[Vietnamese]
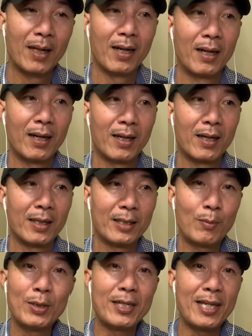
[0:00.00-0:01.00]
à,
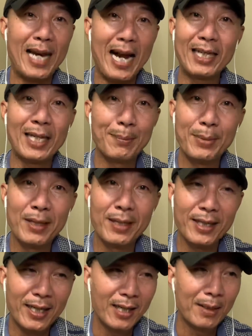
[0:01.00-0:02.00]
giống như trời nắng trời mưa
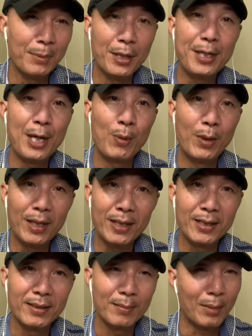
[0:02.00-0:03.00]
vậy đó bữa nhiều bữa ít
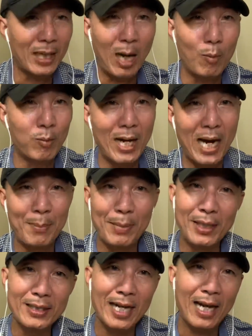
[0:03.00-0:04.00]
mình cộng lại
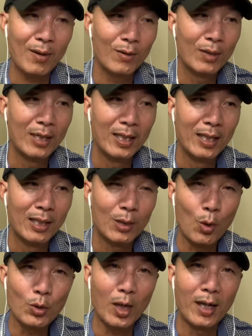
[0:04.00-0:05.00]
miễn sao
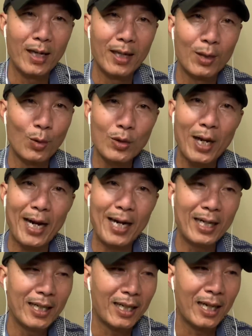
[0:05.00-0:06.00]
cuối tuần cuối
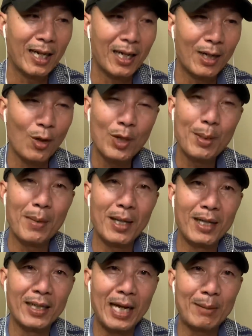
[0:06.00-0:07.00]
tháng à, đối với
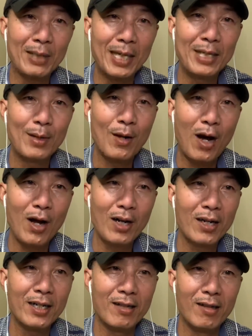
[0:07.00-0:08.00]
mình cảm thấy nhiêu đó
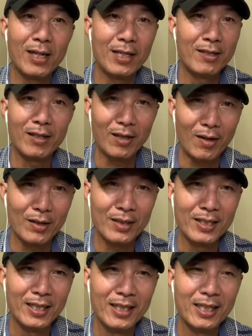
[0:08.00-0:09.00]
là được là được rồi
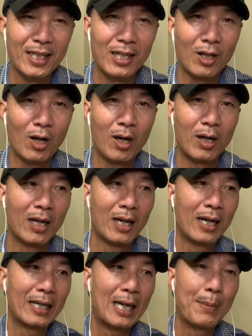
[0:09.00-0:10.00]
còn
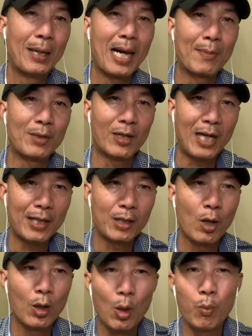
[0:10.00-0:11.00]
à, khi mình làm cho khách
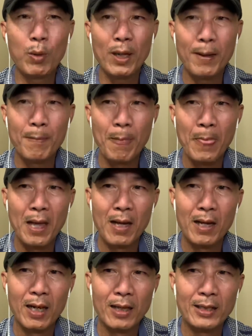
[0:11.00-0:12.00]
đôi lúc á
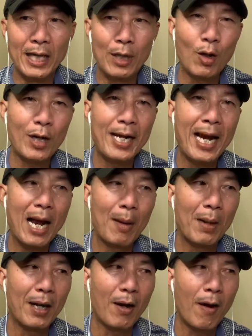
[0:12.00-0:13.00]
chỉ có khi nào
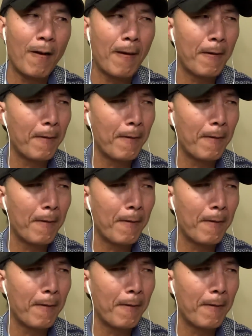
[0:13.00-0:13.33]
mà nó